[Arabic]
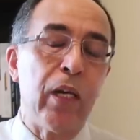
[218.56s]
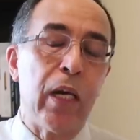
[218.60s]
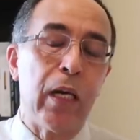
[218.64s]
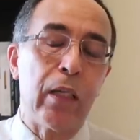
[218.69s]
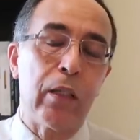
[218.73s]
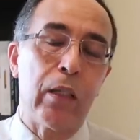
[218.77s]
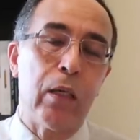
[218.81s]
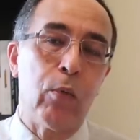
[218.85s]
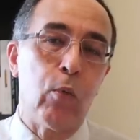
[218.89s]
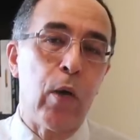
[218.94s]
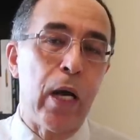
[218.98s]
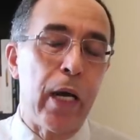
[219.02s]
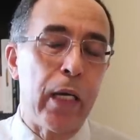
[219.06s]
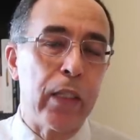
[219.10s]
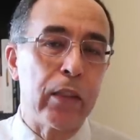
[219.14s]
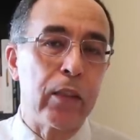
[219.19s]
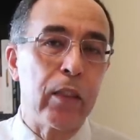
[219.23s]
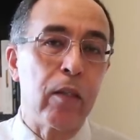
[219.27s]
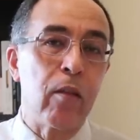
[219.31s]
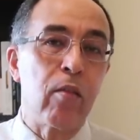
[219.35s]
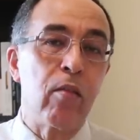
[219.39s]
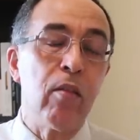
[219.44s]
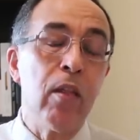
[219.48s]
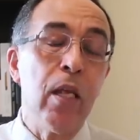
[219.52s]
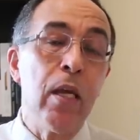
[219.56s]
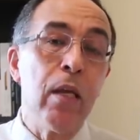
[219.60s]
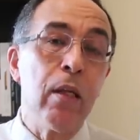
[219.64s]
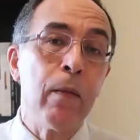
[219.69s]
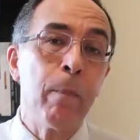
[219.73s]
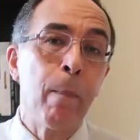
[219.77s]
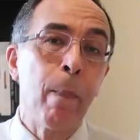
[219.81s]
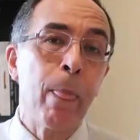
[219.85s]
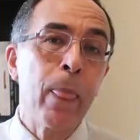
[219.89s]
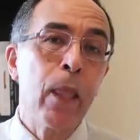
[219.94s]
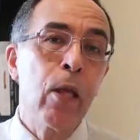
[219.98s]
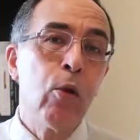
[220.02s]
في هذا واحد
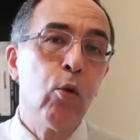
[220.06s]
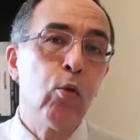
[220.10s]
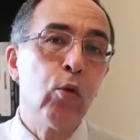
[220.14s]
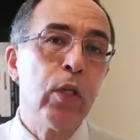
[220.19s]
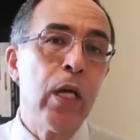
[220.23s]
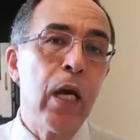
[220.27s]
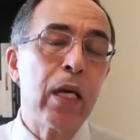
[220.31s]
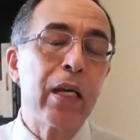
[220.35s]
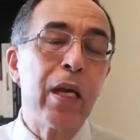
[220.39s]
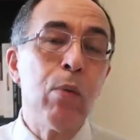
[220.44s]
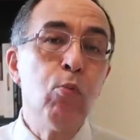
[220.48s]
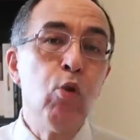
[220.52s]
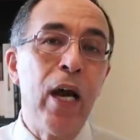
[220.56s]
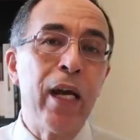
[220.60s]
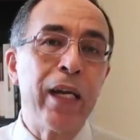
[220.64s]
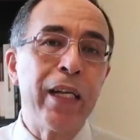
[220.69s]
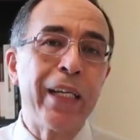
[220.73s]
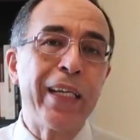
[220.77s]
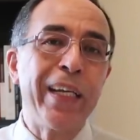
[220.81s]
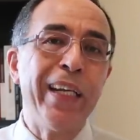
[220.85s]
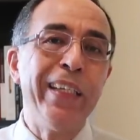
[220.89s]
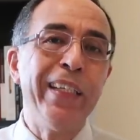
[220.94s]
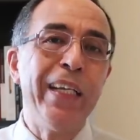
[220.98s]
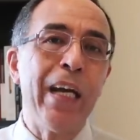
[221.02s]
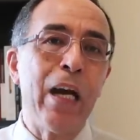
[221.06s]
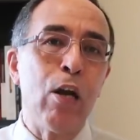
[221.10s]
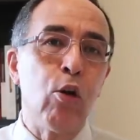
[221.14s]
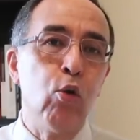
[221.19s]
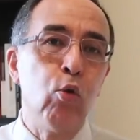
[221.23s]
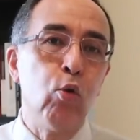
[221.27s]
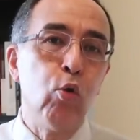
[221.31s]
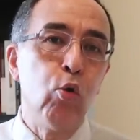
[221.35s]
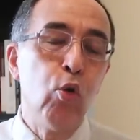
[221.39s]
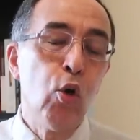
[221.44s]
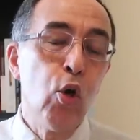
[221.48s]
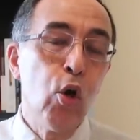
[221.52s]
اثنين هناك محرك
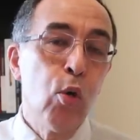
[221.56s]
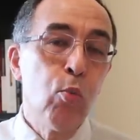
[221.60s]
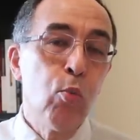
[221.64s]
الياهو